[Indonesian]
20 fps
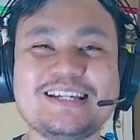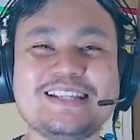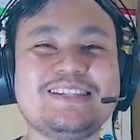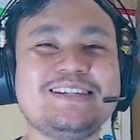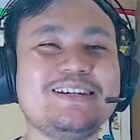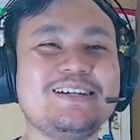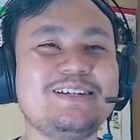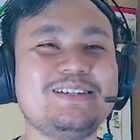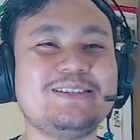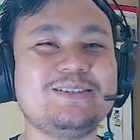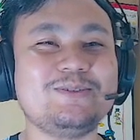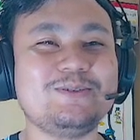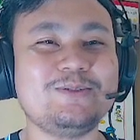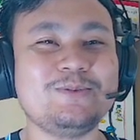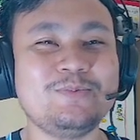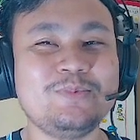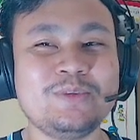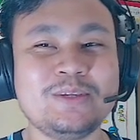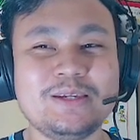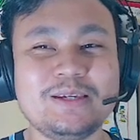aja iya, gitu
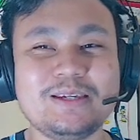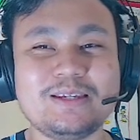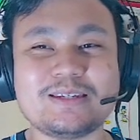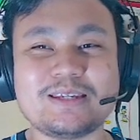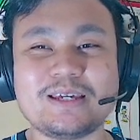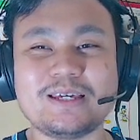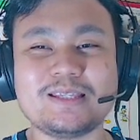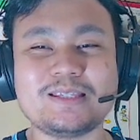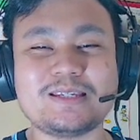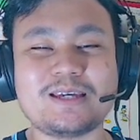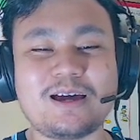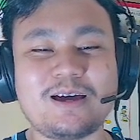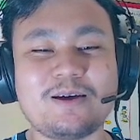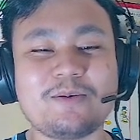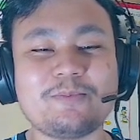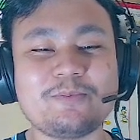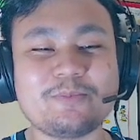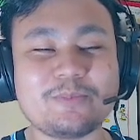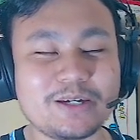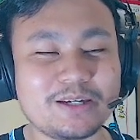saya
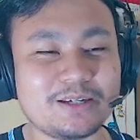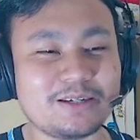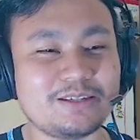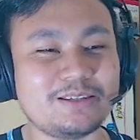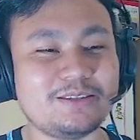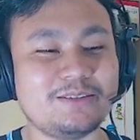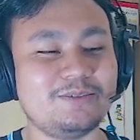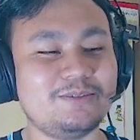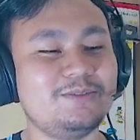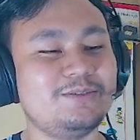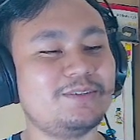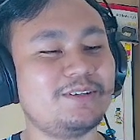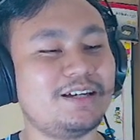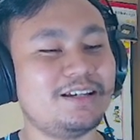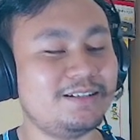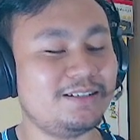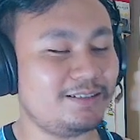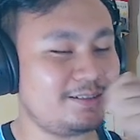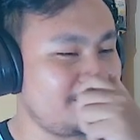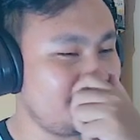capek gitu
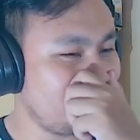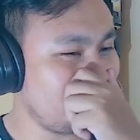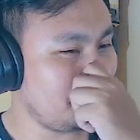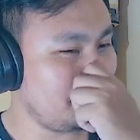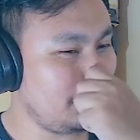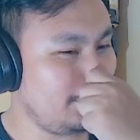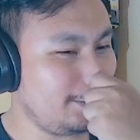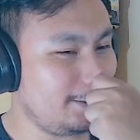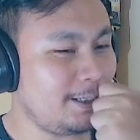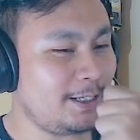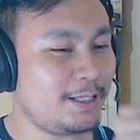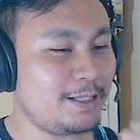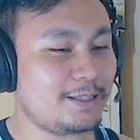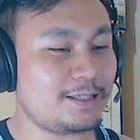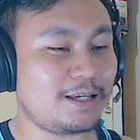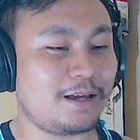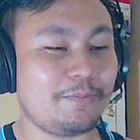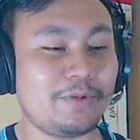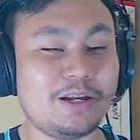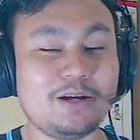kan
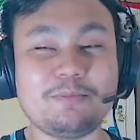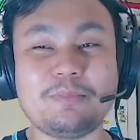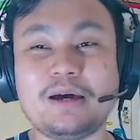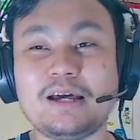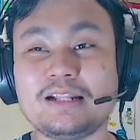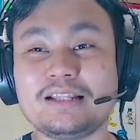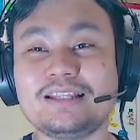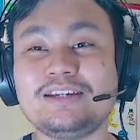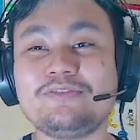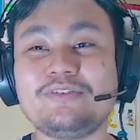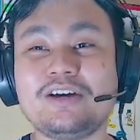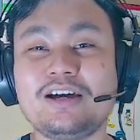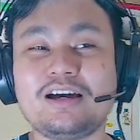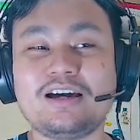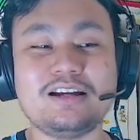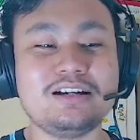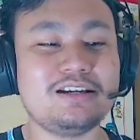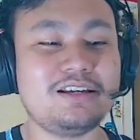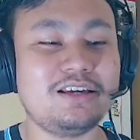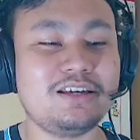capek nomor artifak
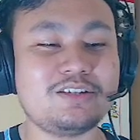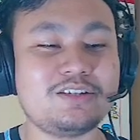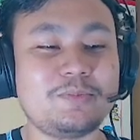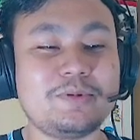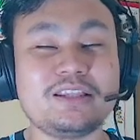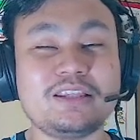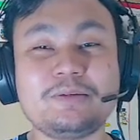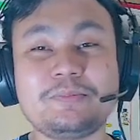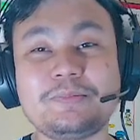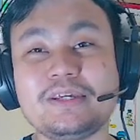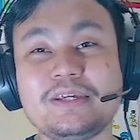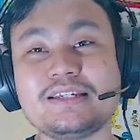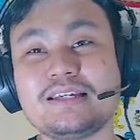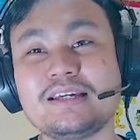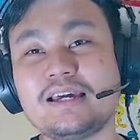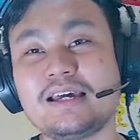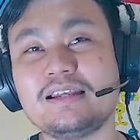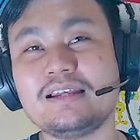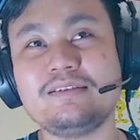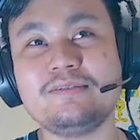karena ya seperti biasa
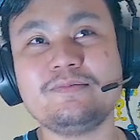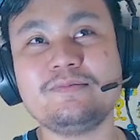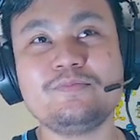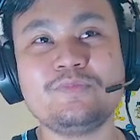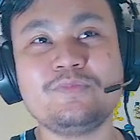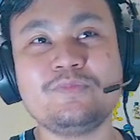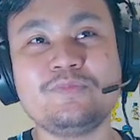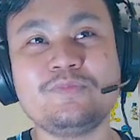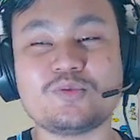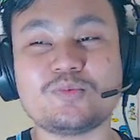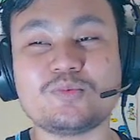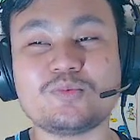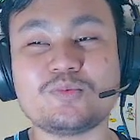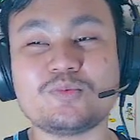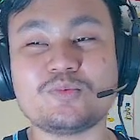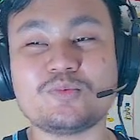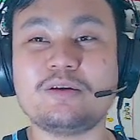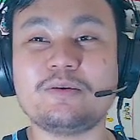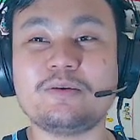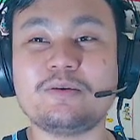kan
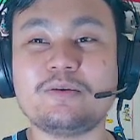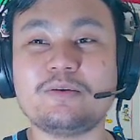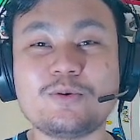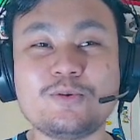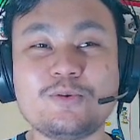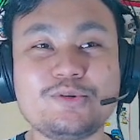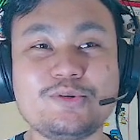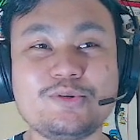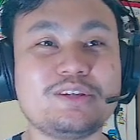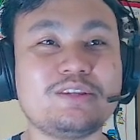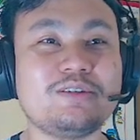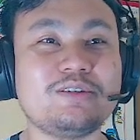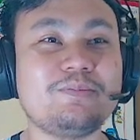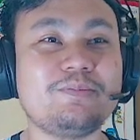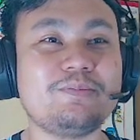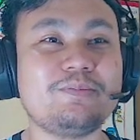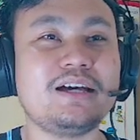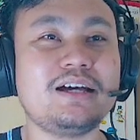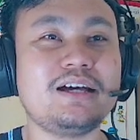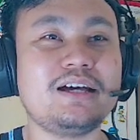subsatnya bagus
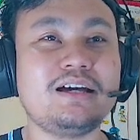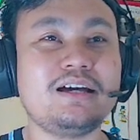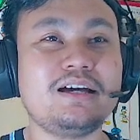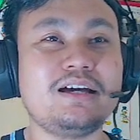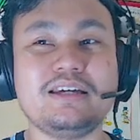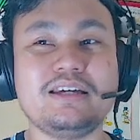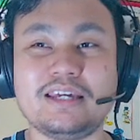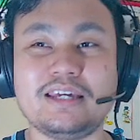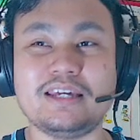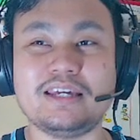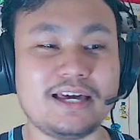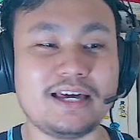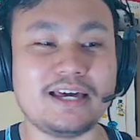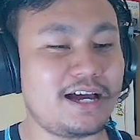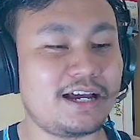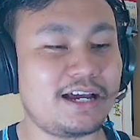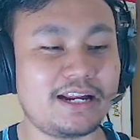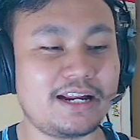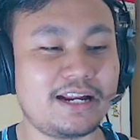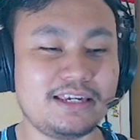ditempa ya yang
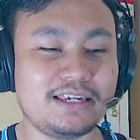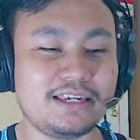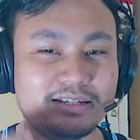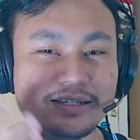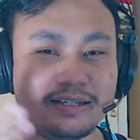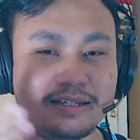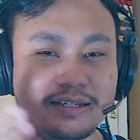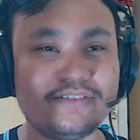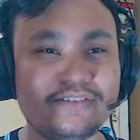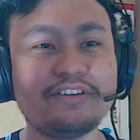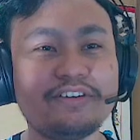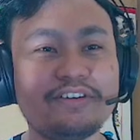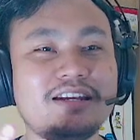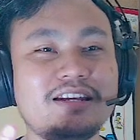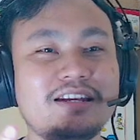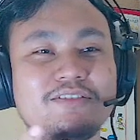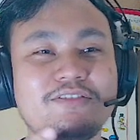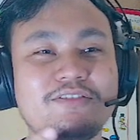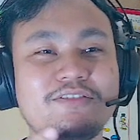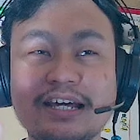naik defense
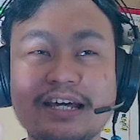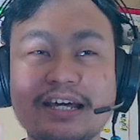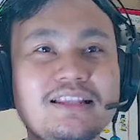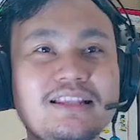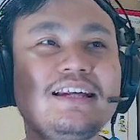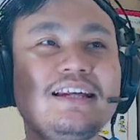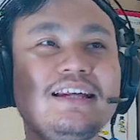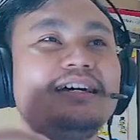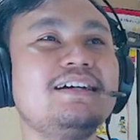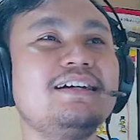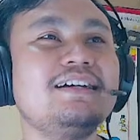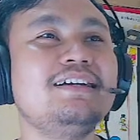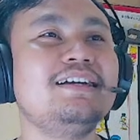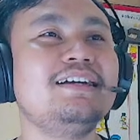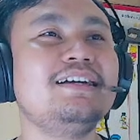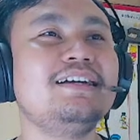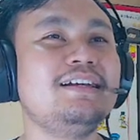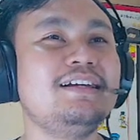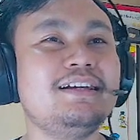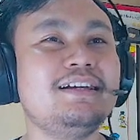flat lah
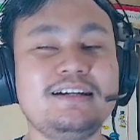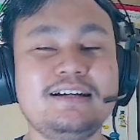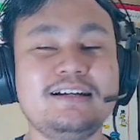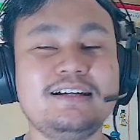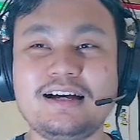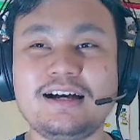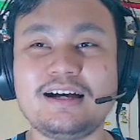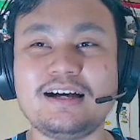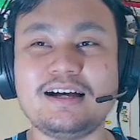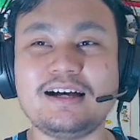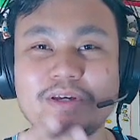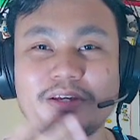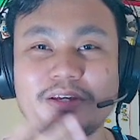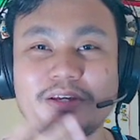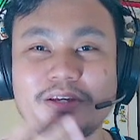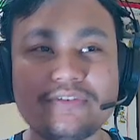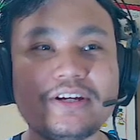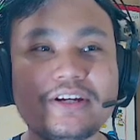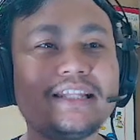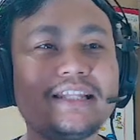HP
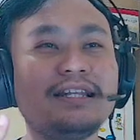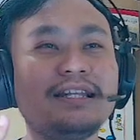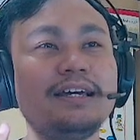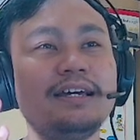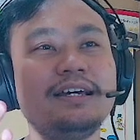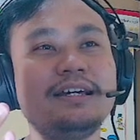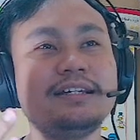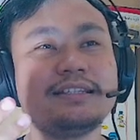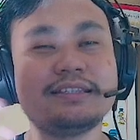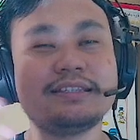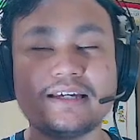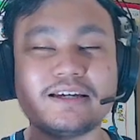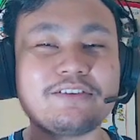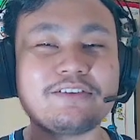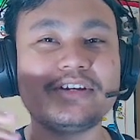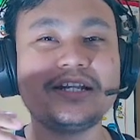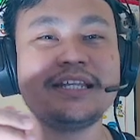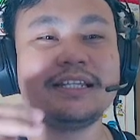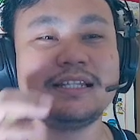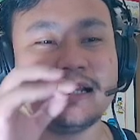flat lah attack
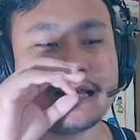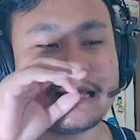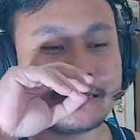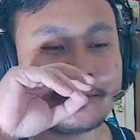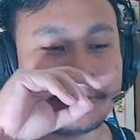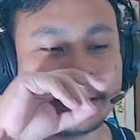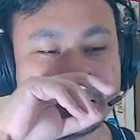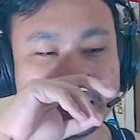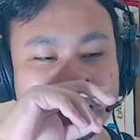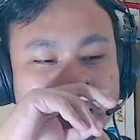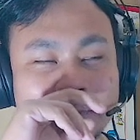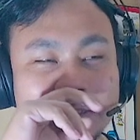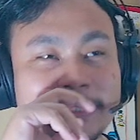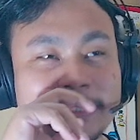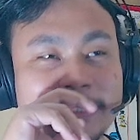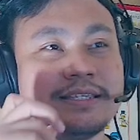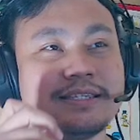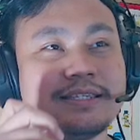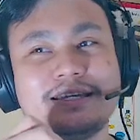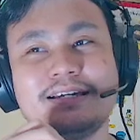flat lah seperti
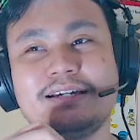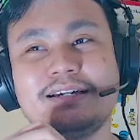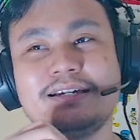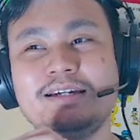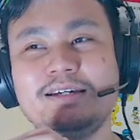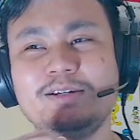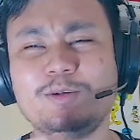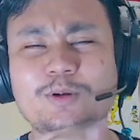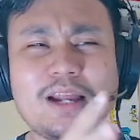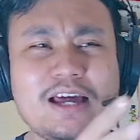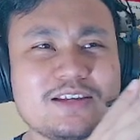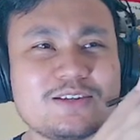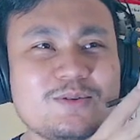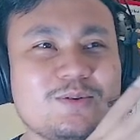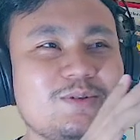biasa so, langsung